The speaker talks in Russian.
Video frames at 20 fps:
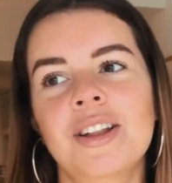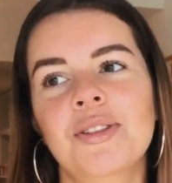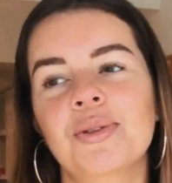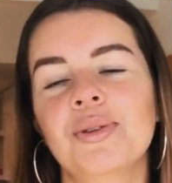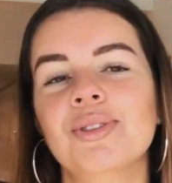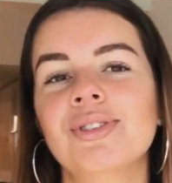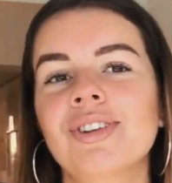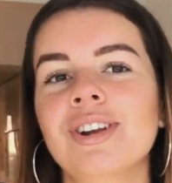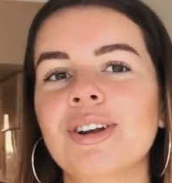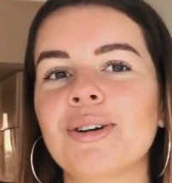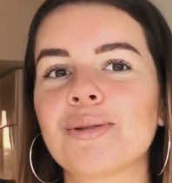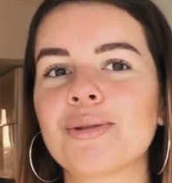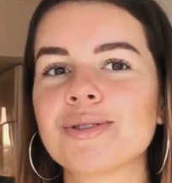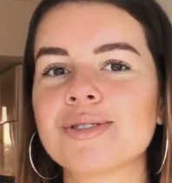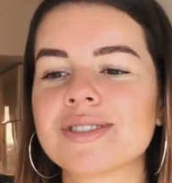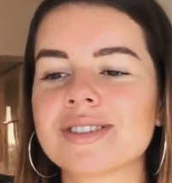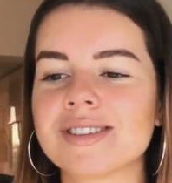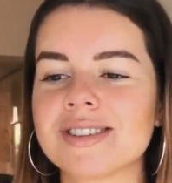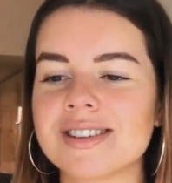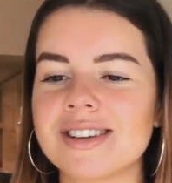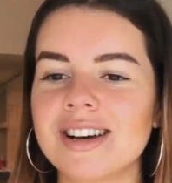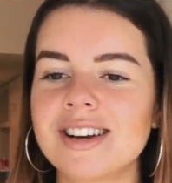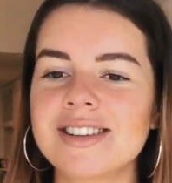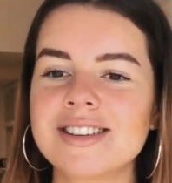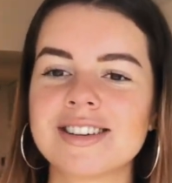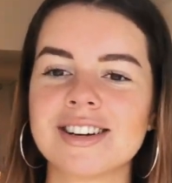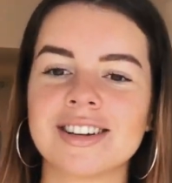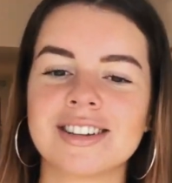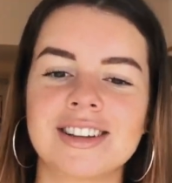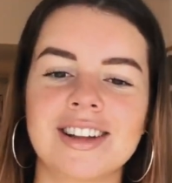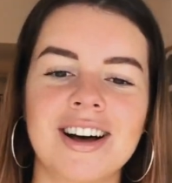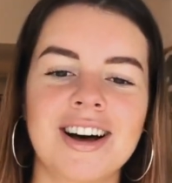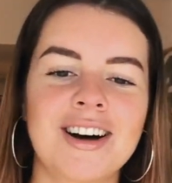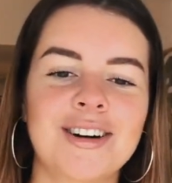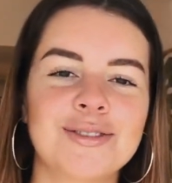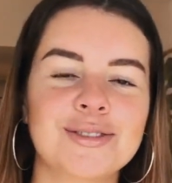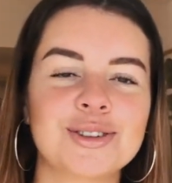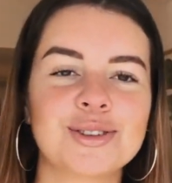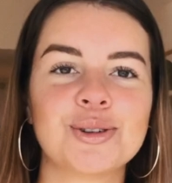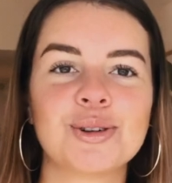Но это легко сказать,
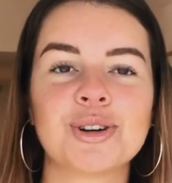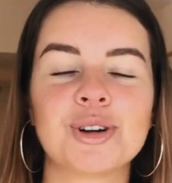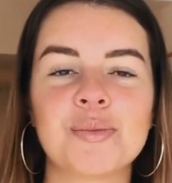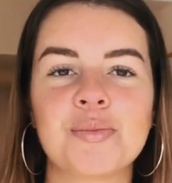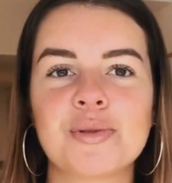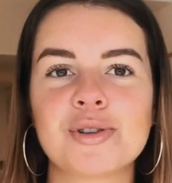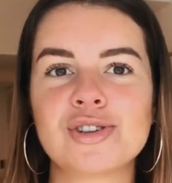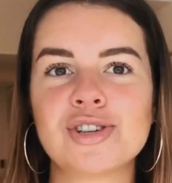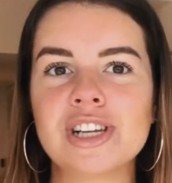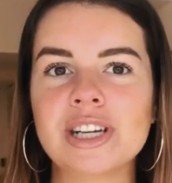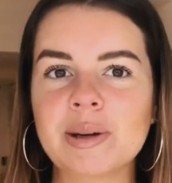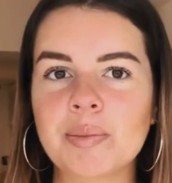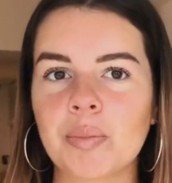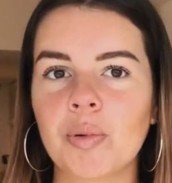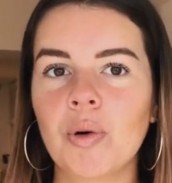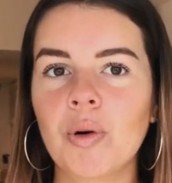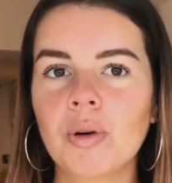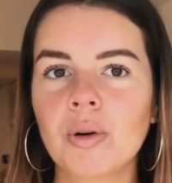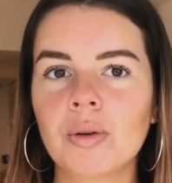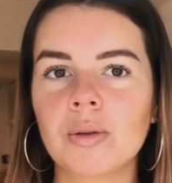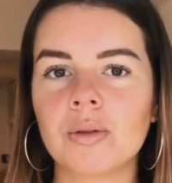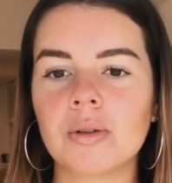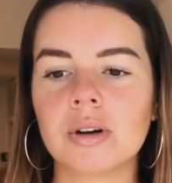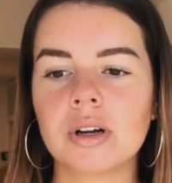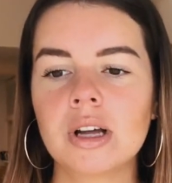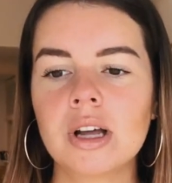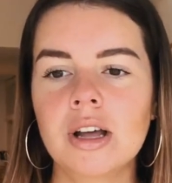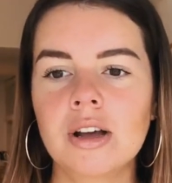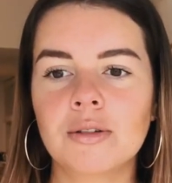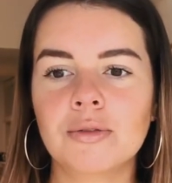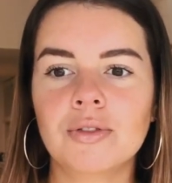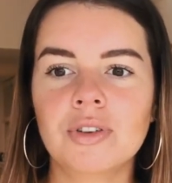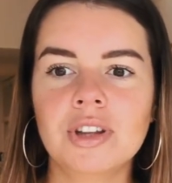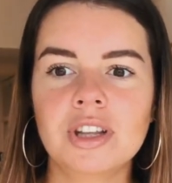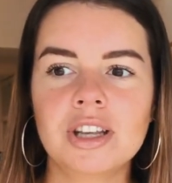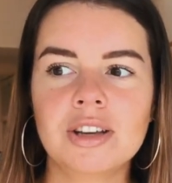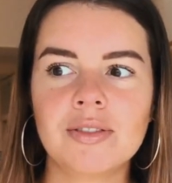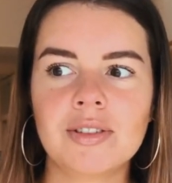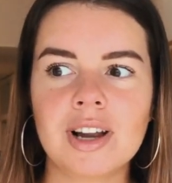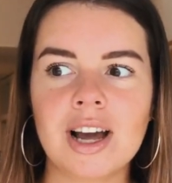когда вы только пришли к Богу, вы
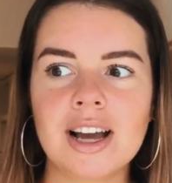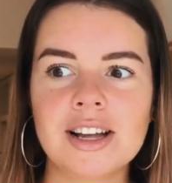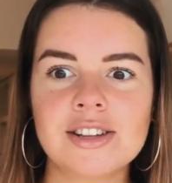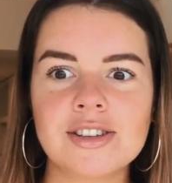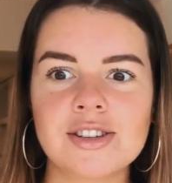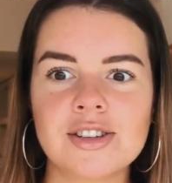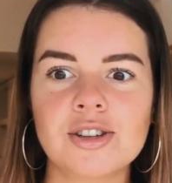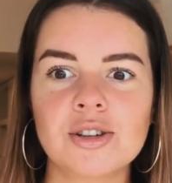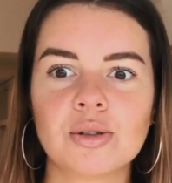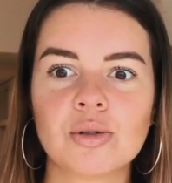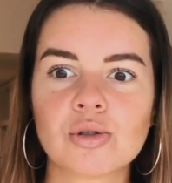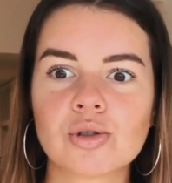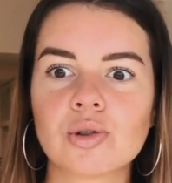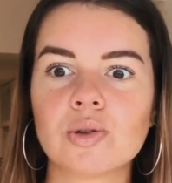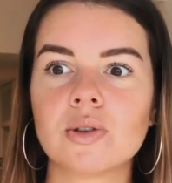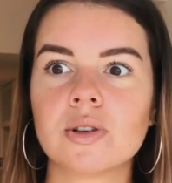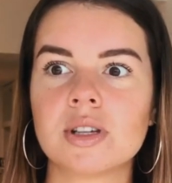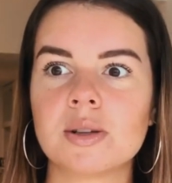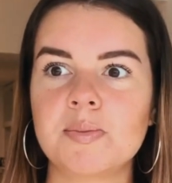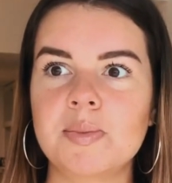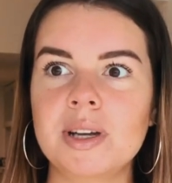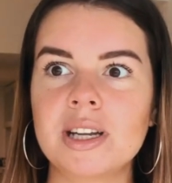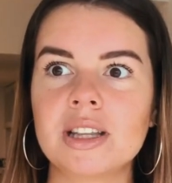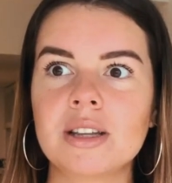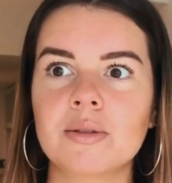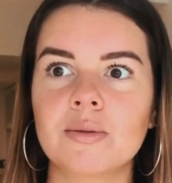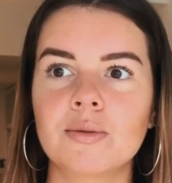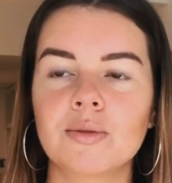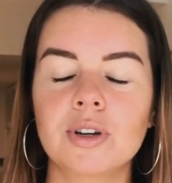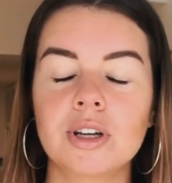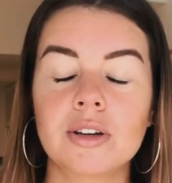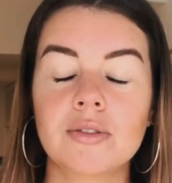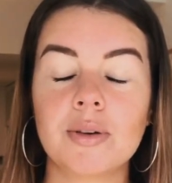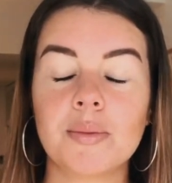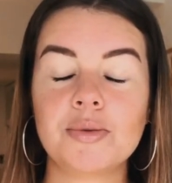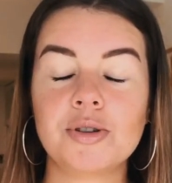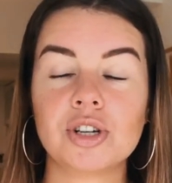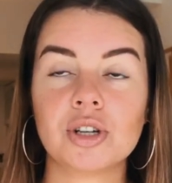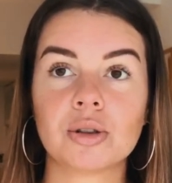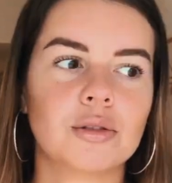не являетесь не то что экспертом, вы
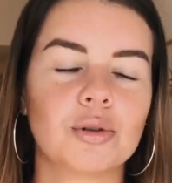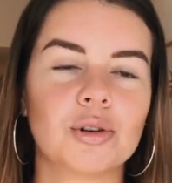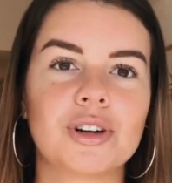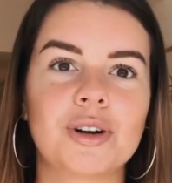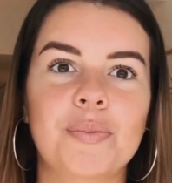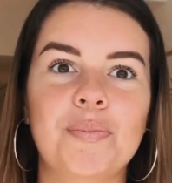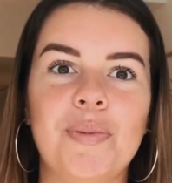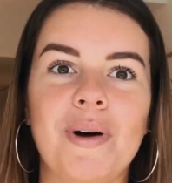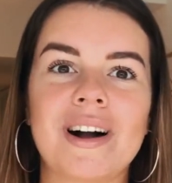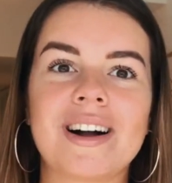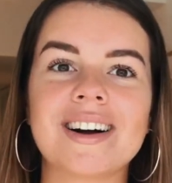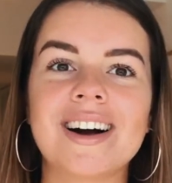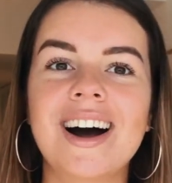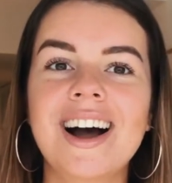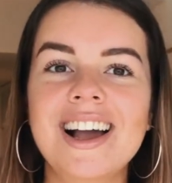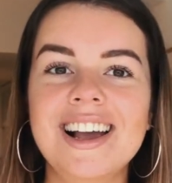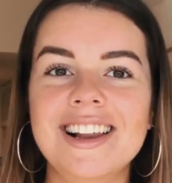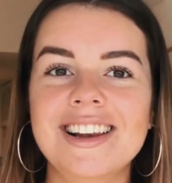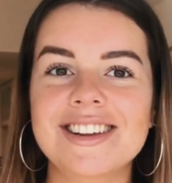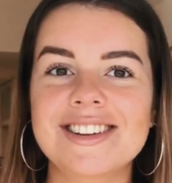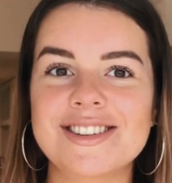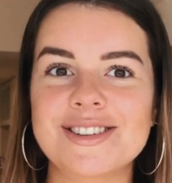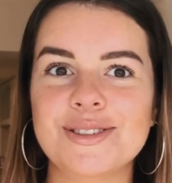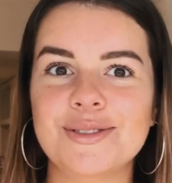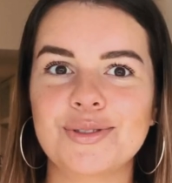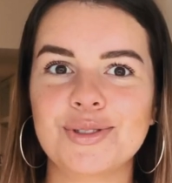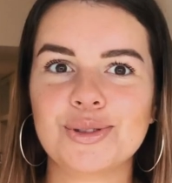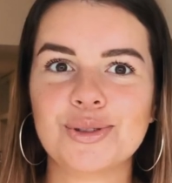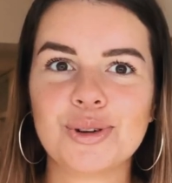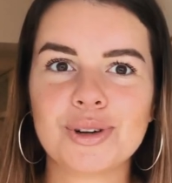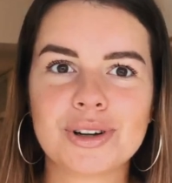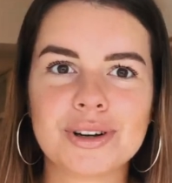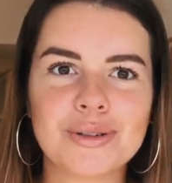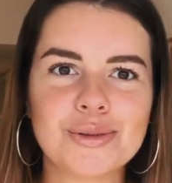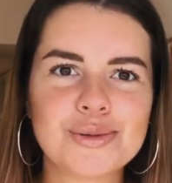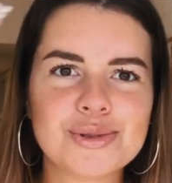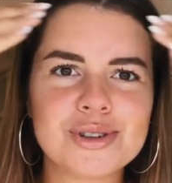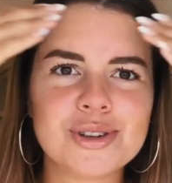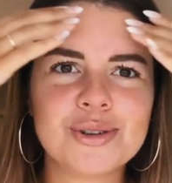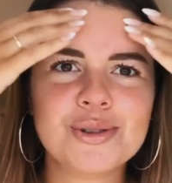вообще только покаялись, вы только
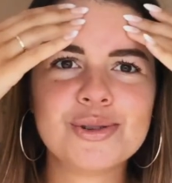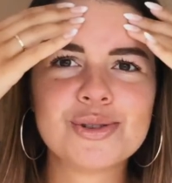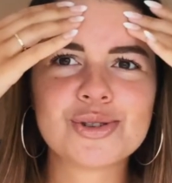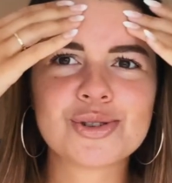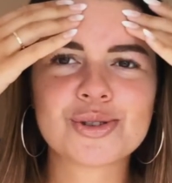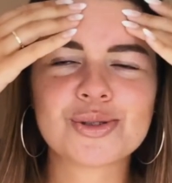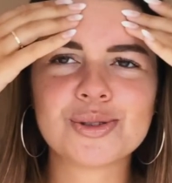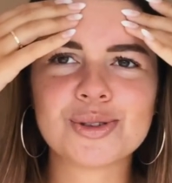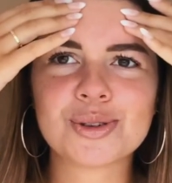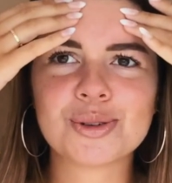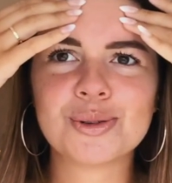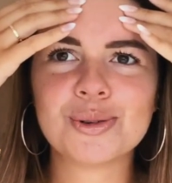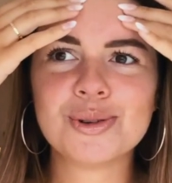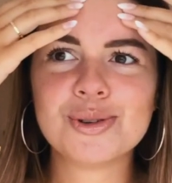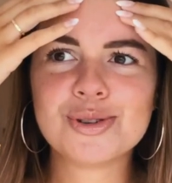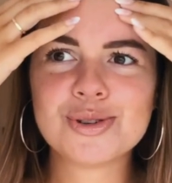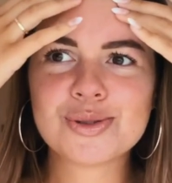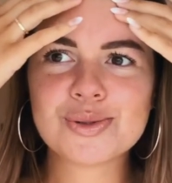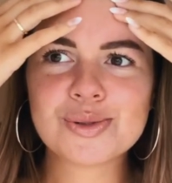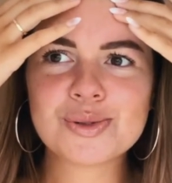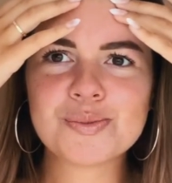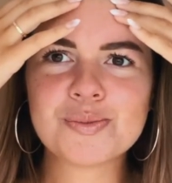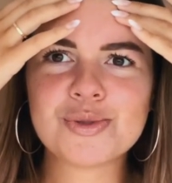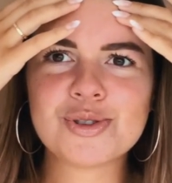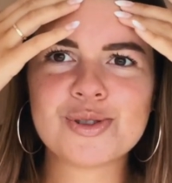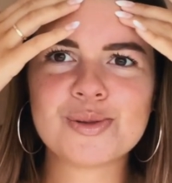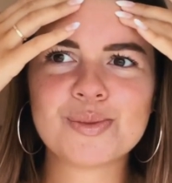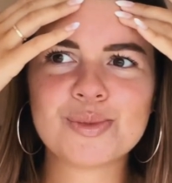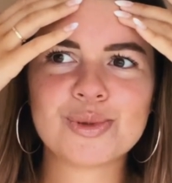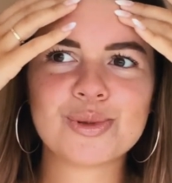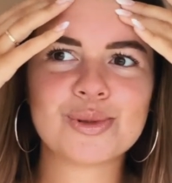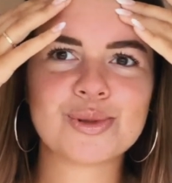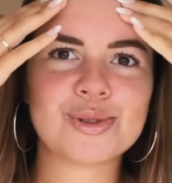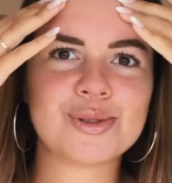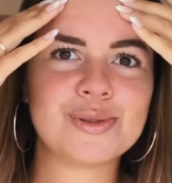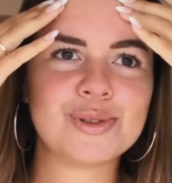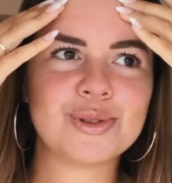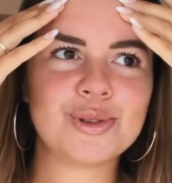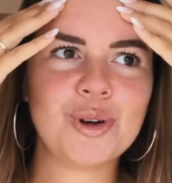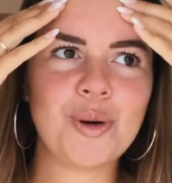узнаете, что такое Иисус, почему Дух
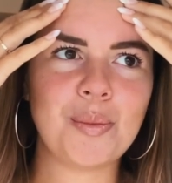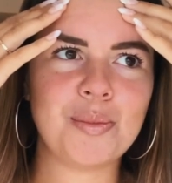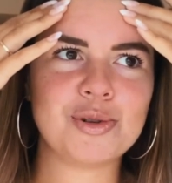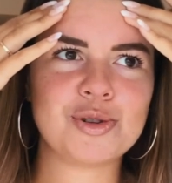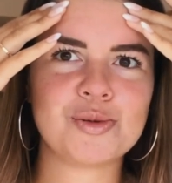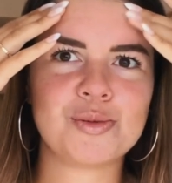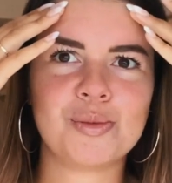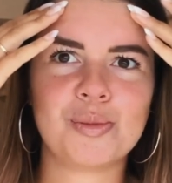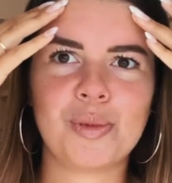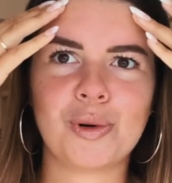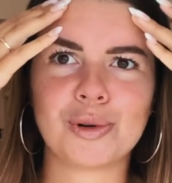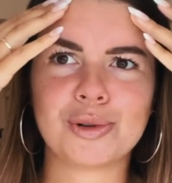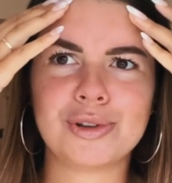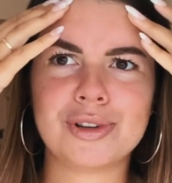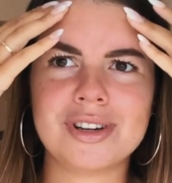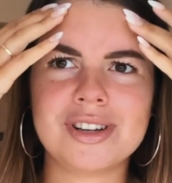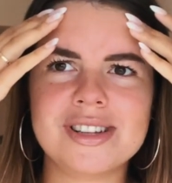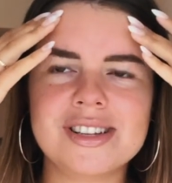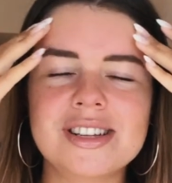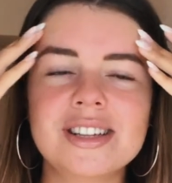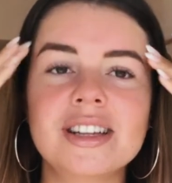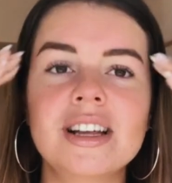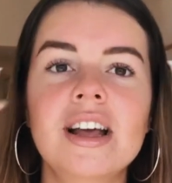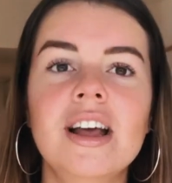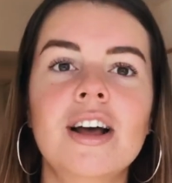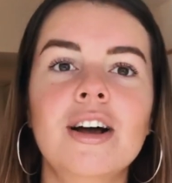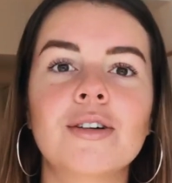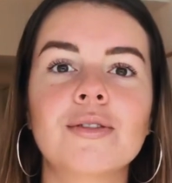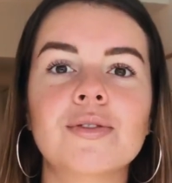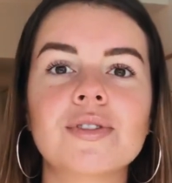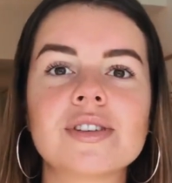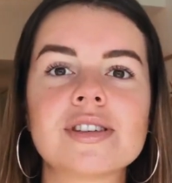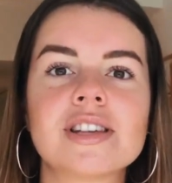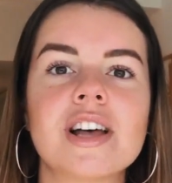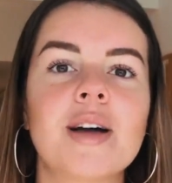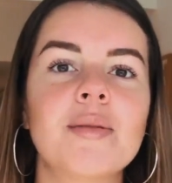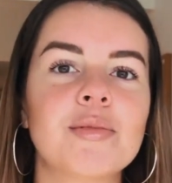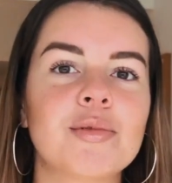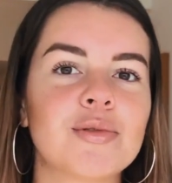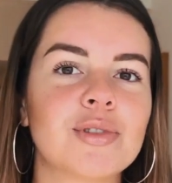Святой, почему Бог Триедин, вы
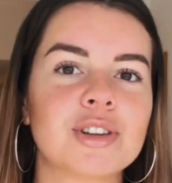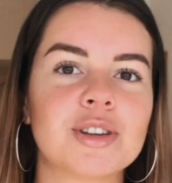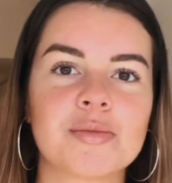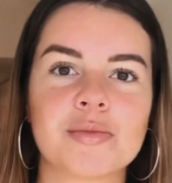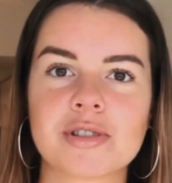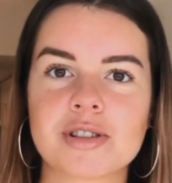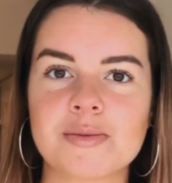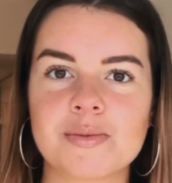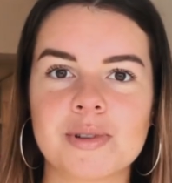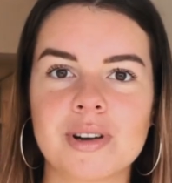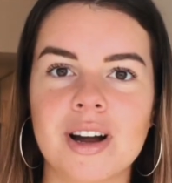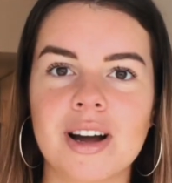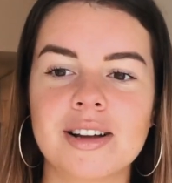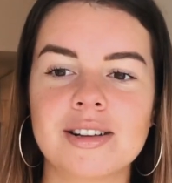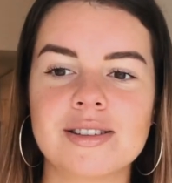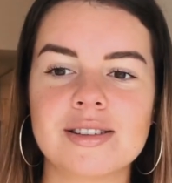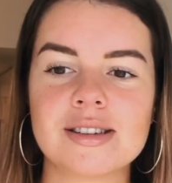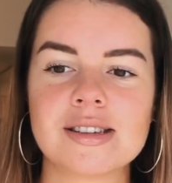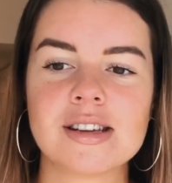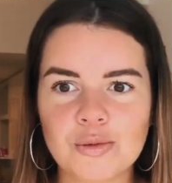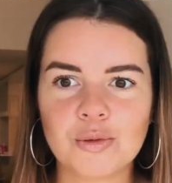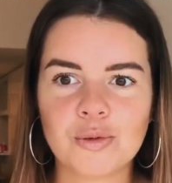сами в этом разбираетесь.